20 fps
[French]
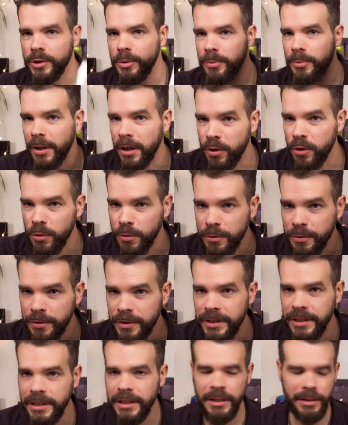on y parle
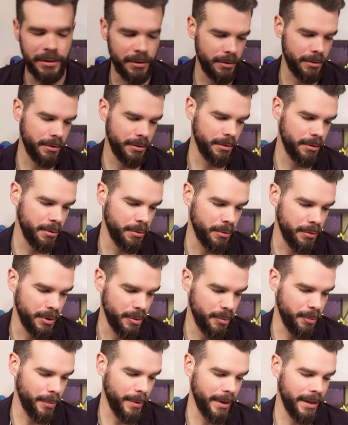config, euh, on
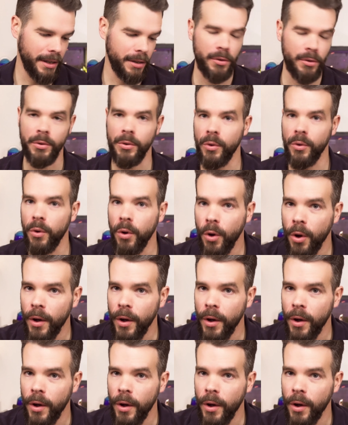y parle euh,